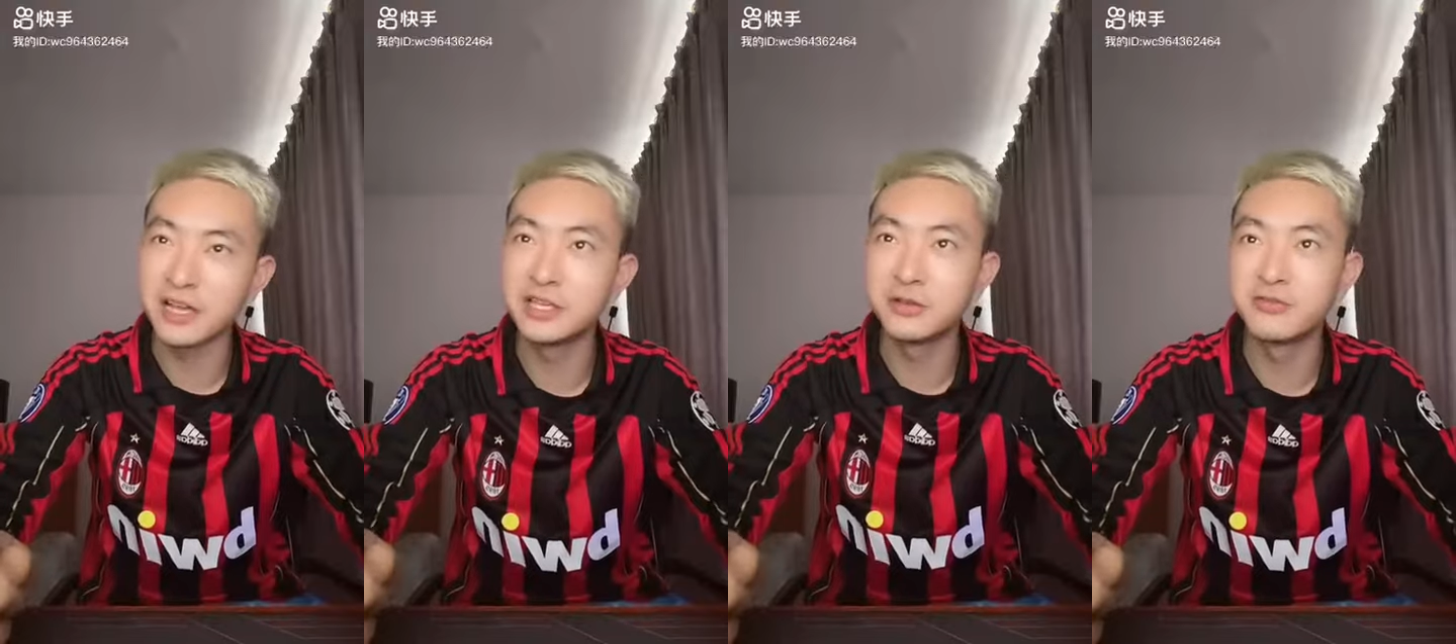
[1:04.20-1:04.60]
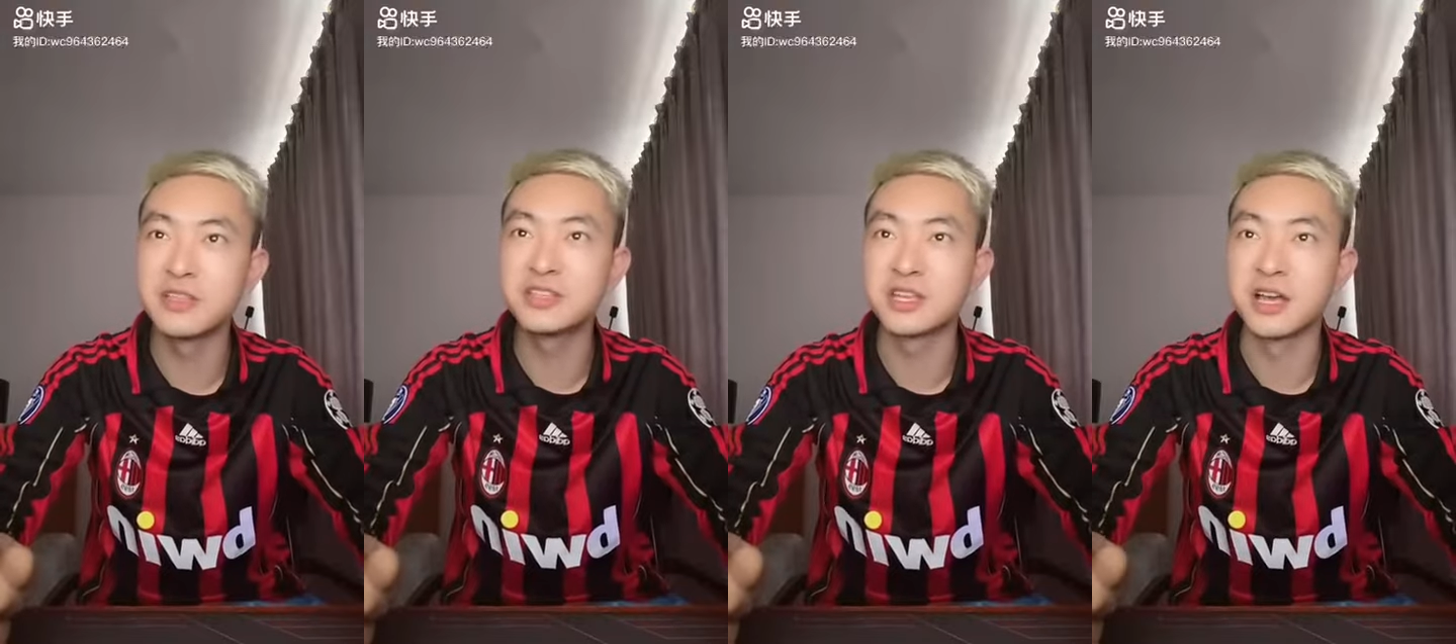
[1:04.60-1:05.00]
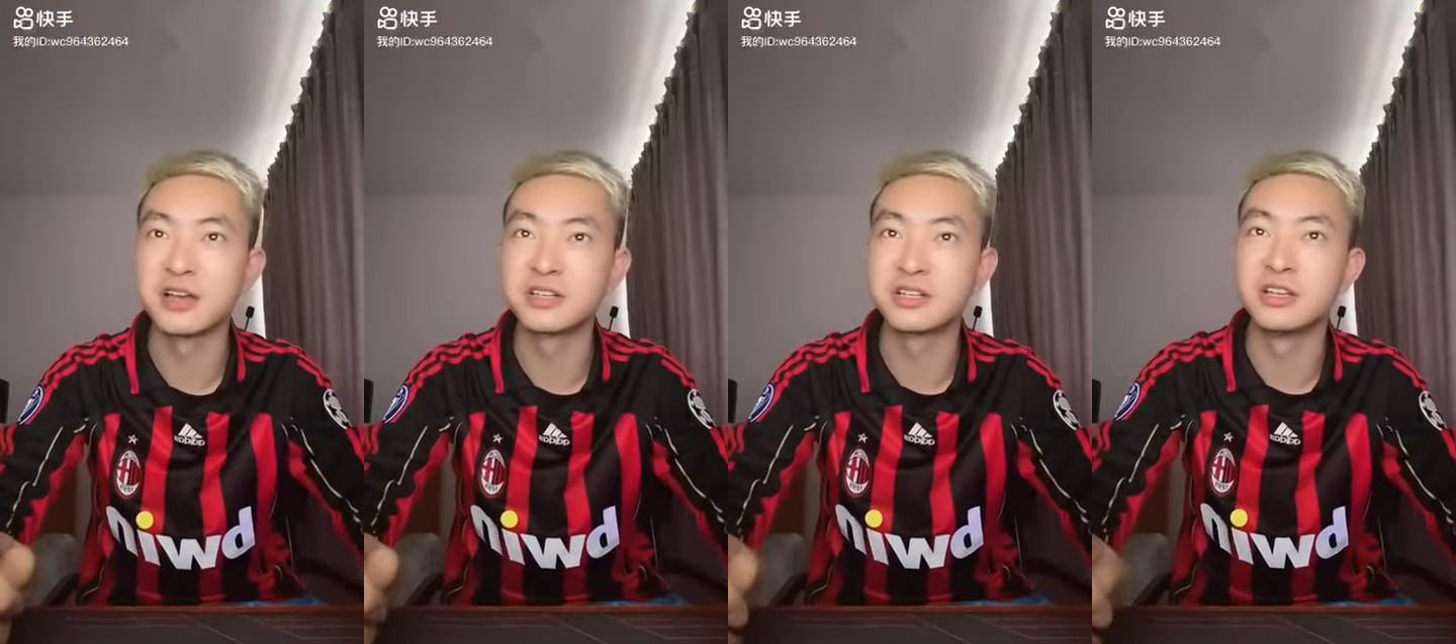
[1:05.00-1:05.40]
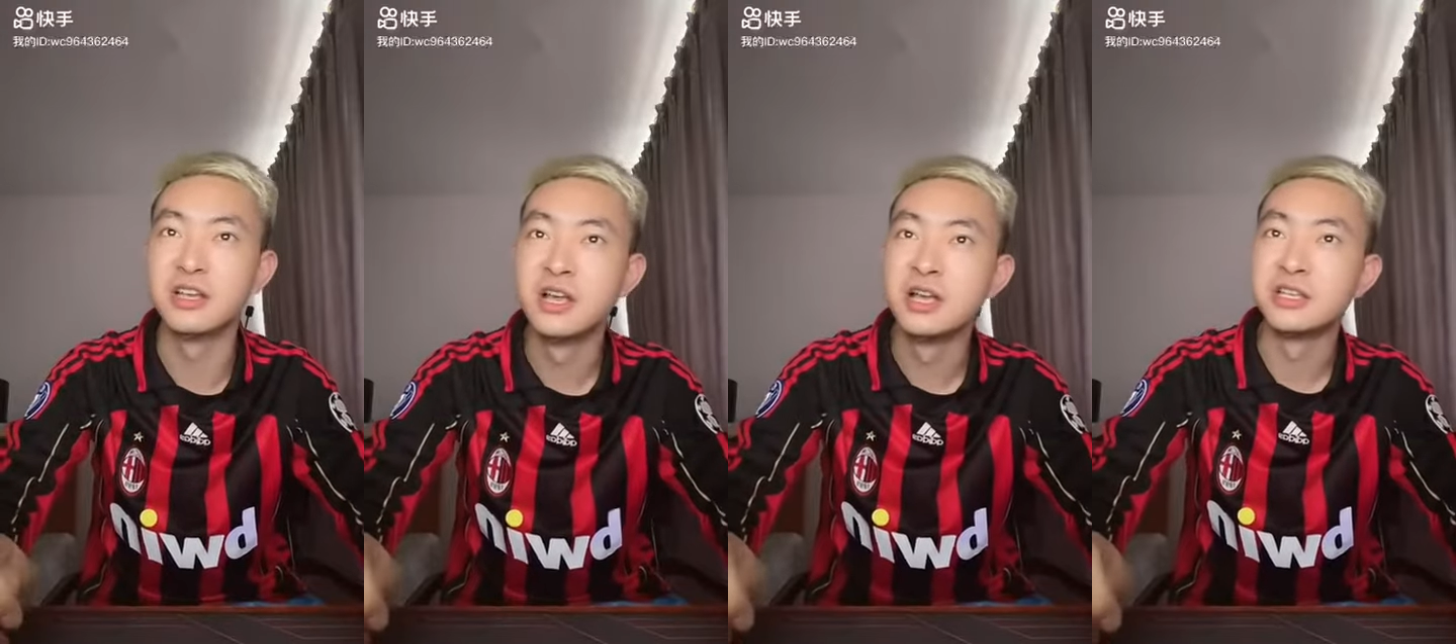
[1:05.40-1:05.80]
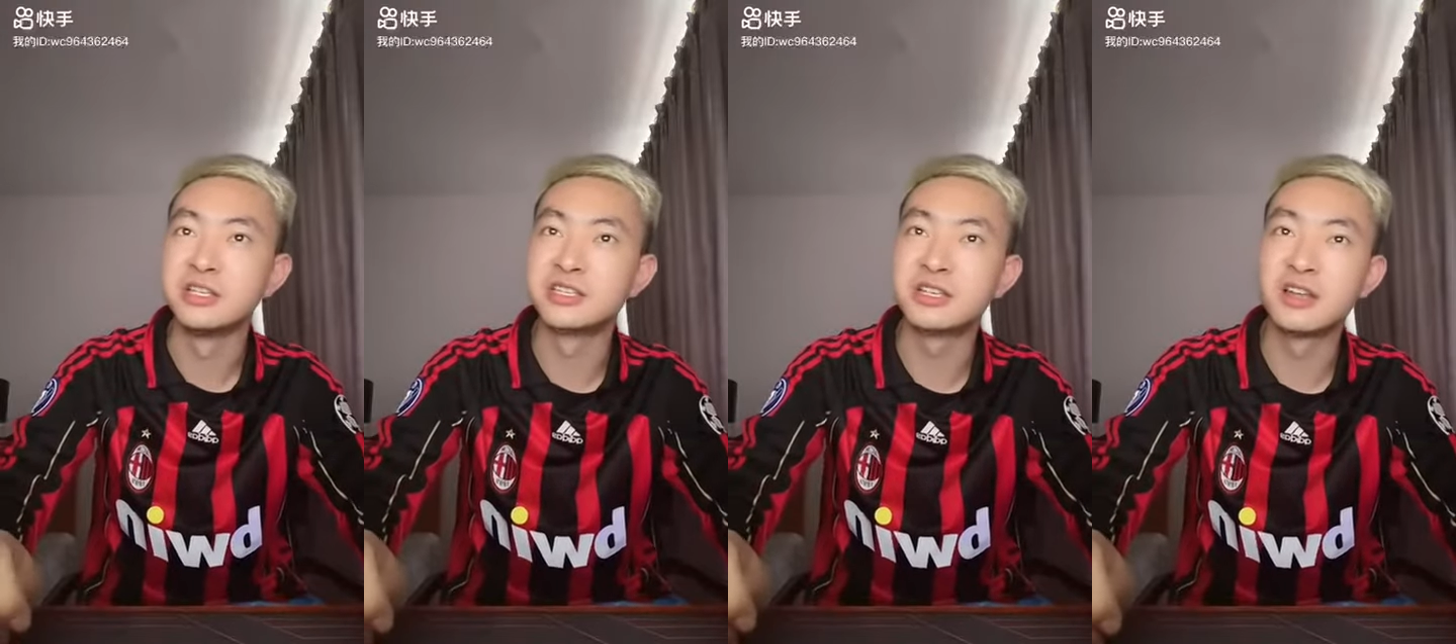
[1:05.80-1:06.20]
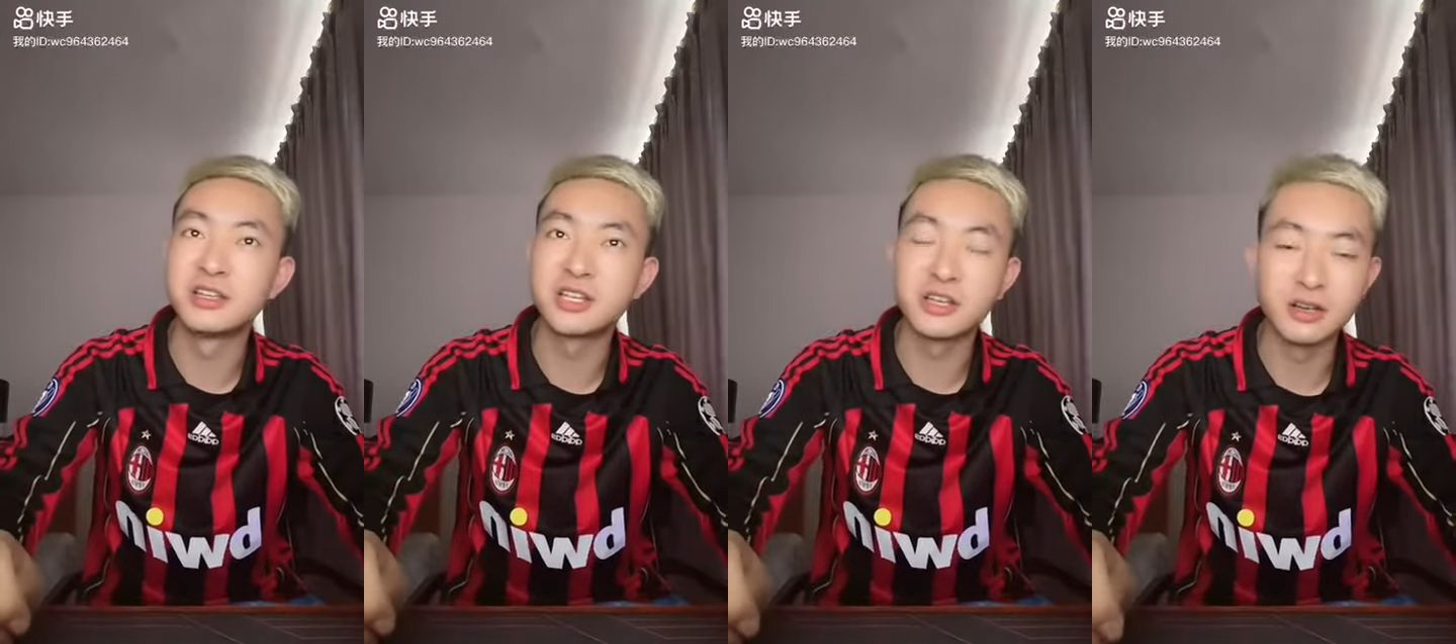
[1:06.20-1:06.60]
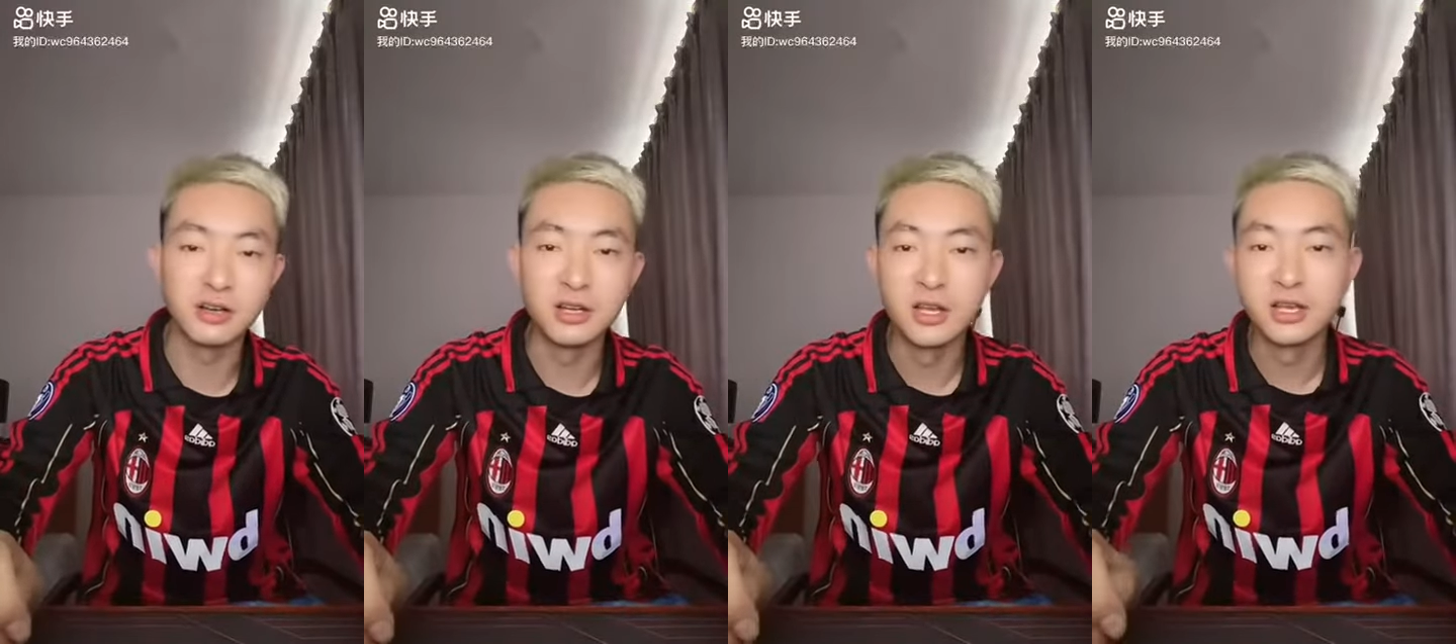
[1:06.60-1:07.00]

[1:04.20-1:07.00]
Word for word: 一分钱啊，是引进了这个